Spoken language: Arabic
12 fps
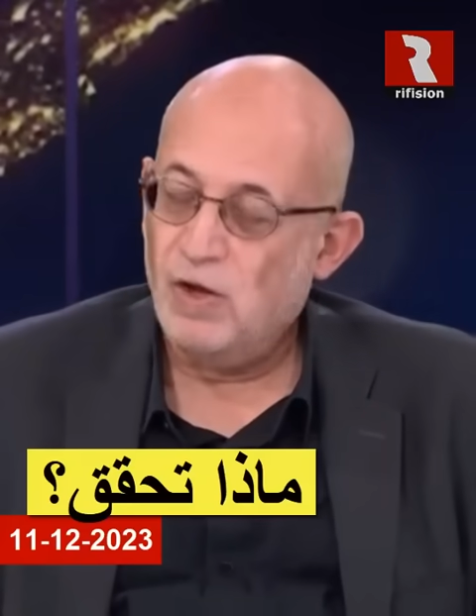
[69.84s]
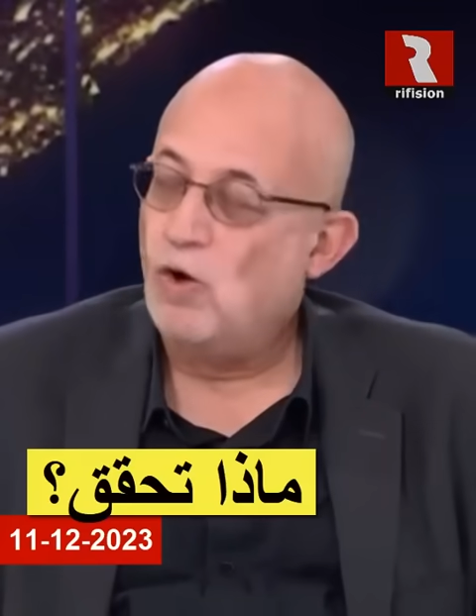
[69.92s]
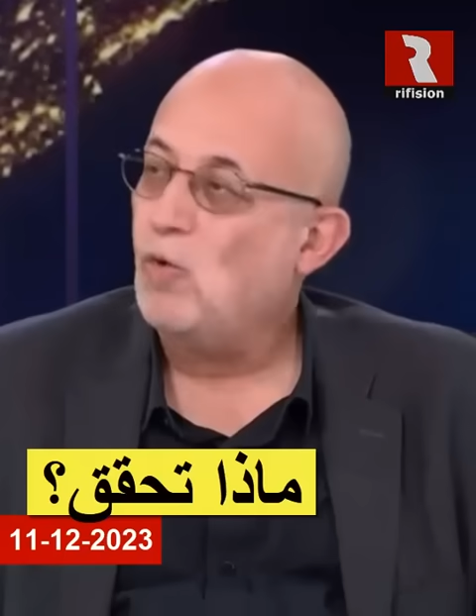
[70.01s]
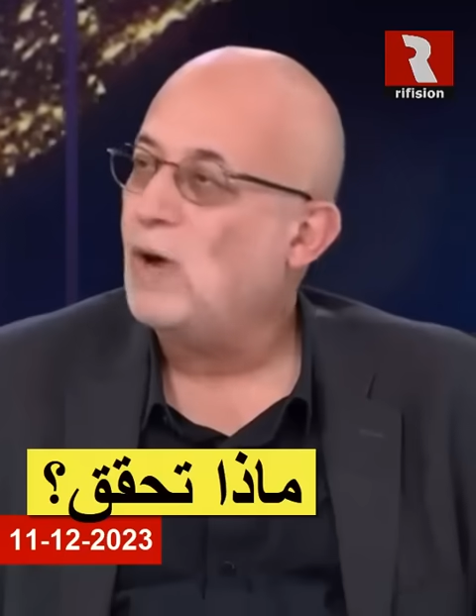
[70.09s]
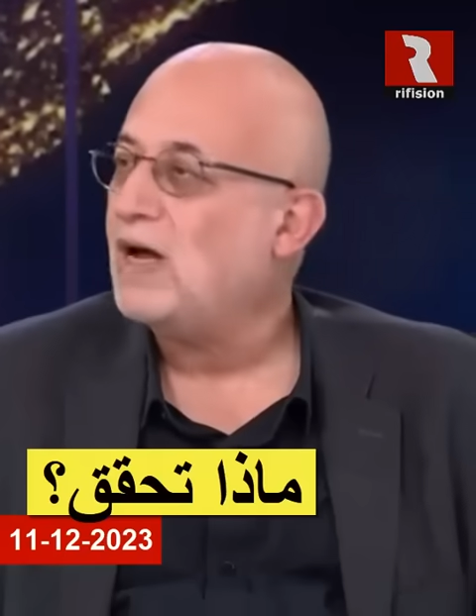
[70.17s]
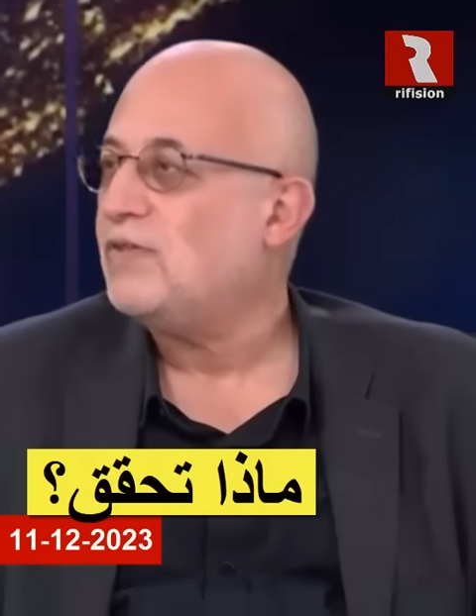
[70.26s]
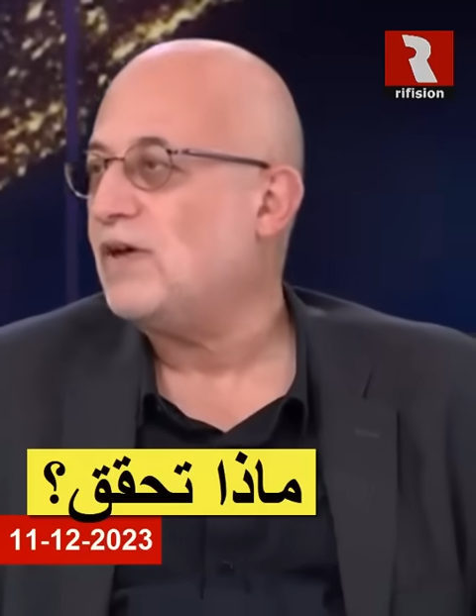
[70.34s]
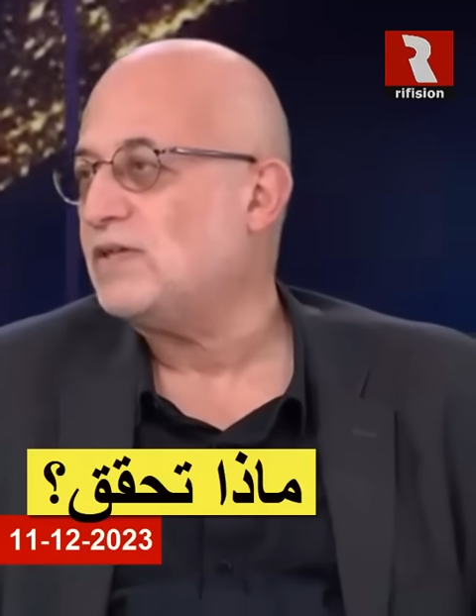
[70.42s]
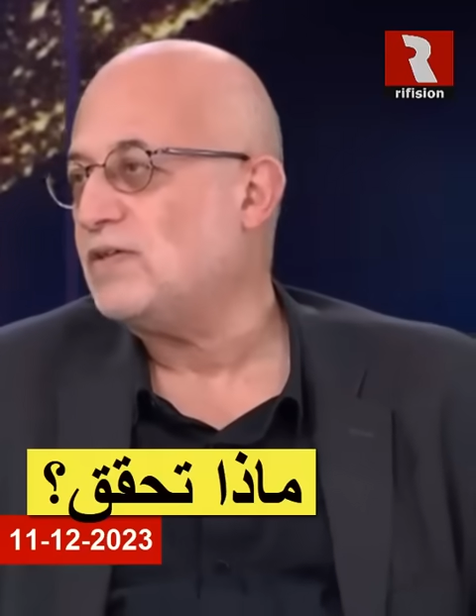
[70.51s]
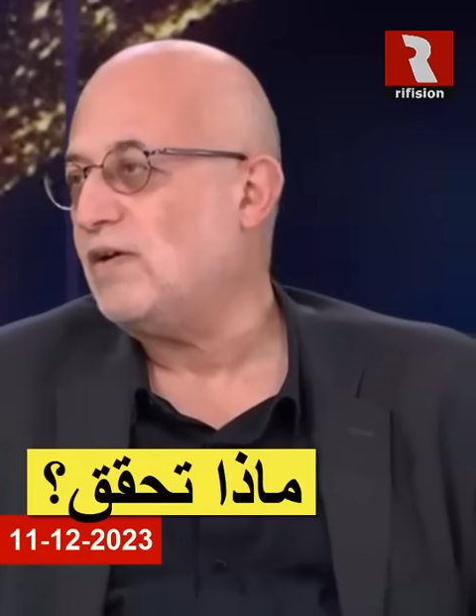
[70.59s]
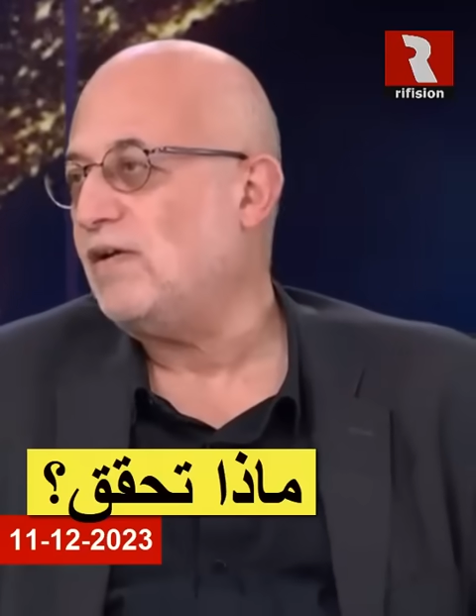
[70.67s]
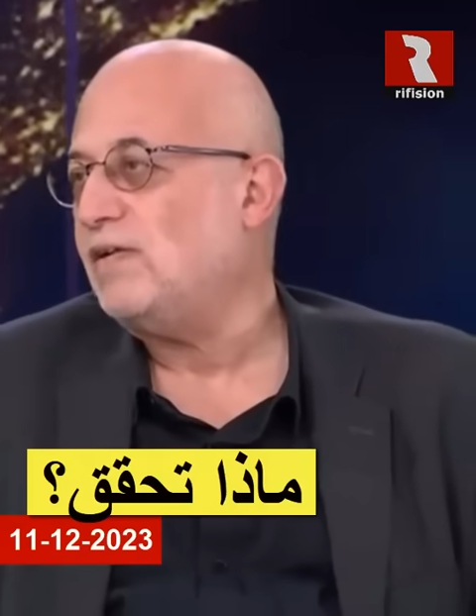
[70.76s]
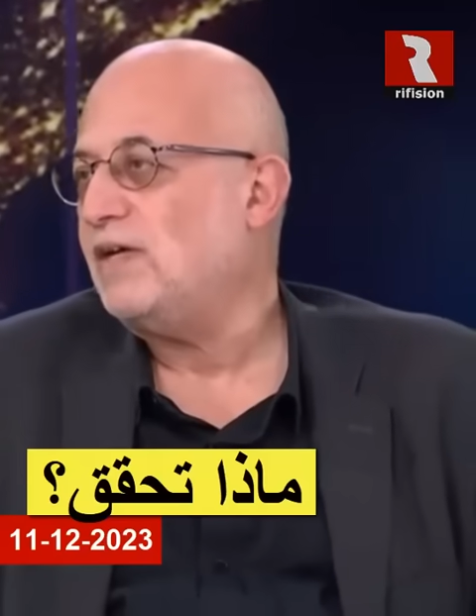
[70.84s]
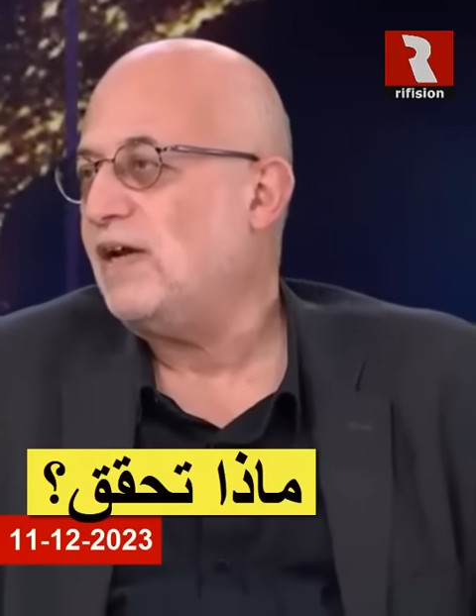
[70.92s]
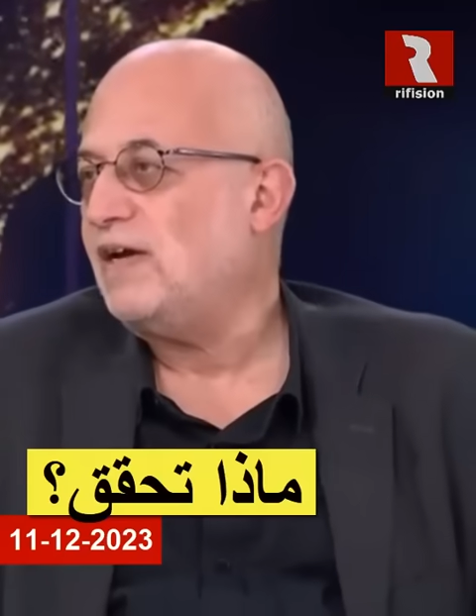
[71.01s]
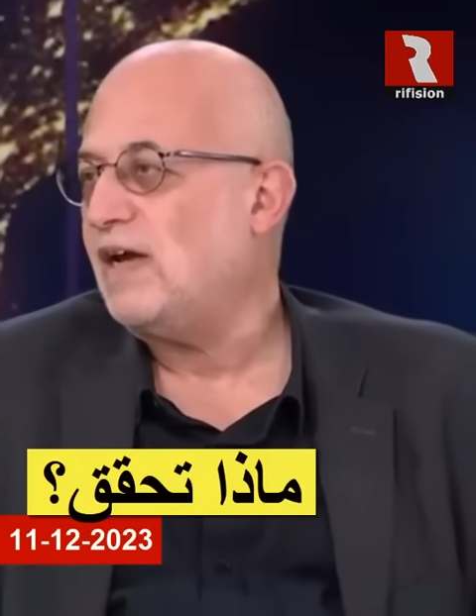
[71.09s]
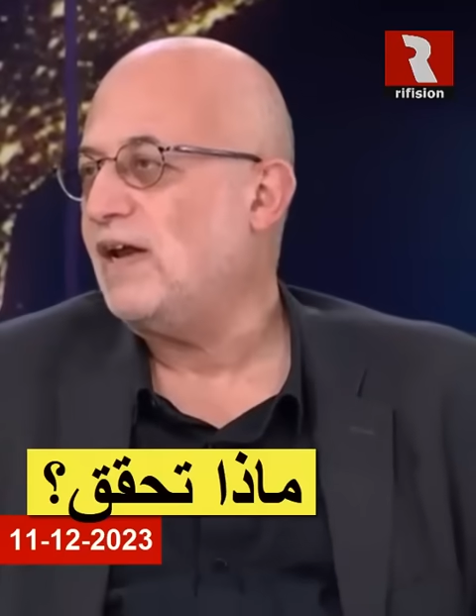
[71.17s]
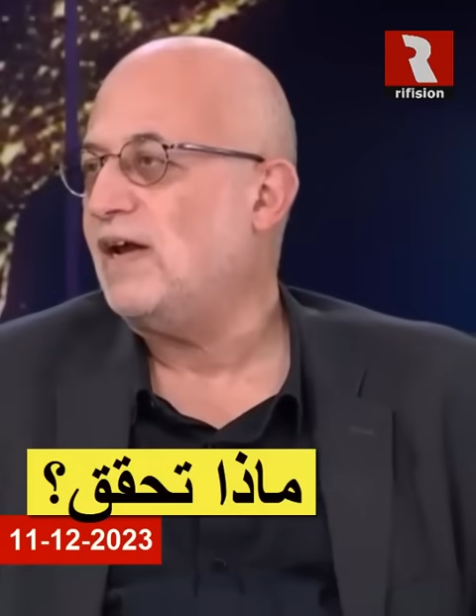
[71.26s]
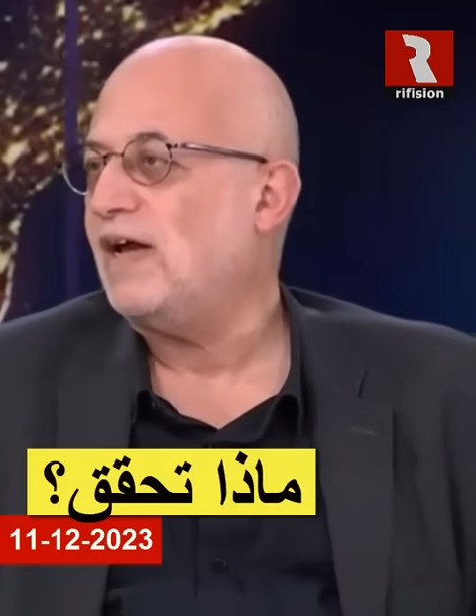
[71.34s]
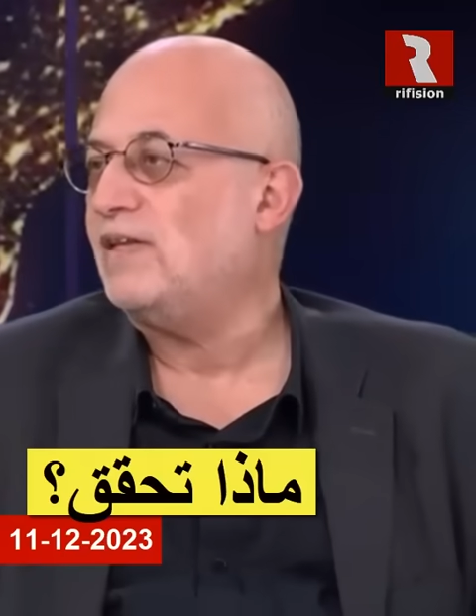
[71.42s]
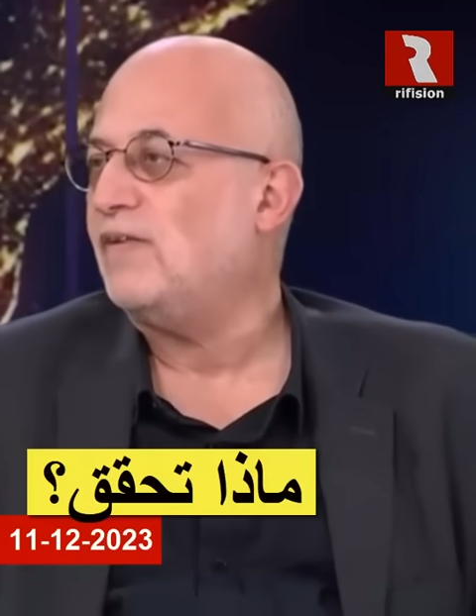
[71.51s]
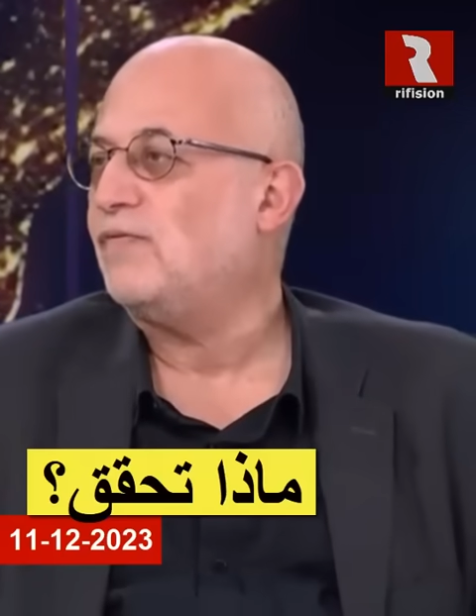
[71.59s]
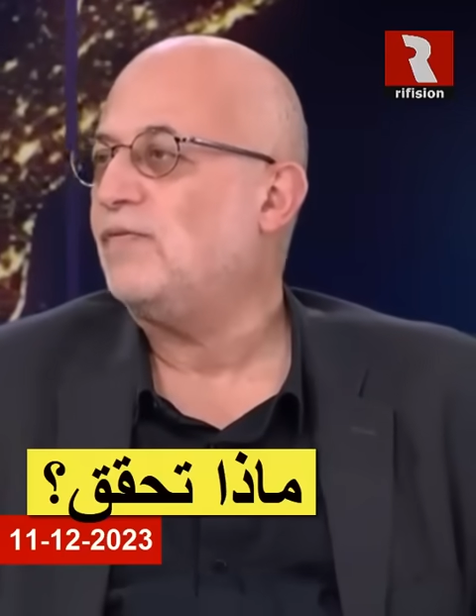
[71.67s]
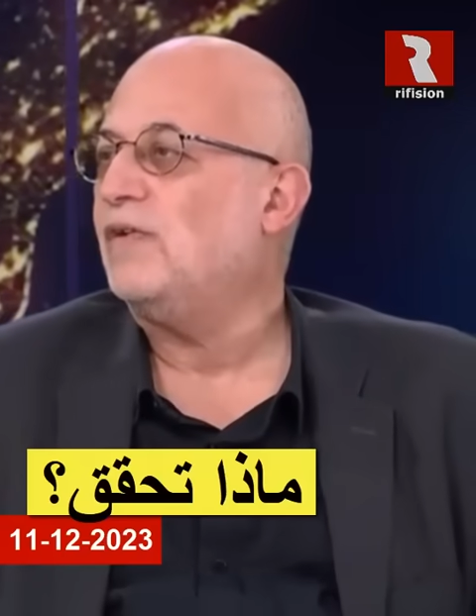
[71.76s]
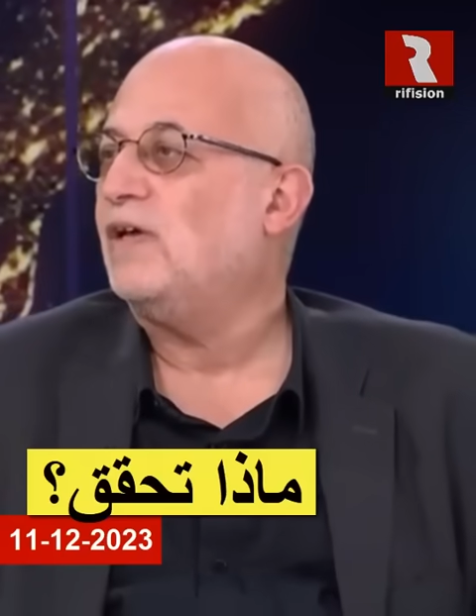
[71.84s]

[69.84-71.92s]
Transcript: هو أخذ أسرى يعني كان هدف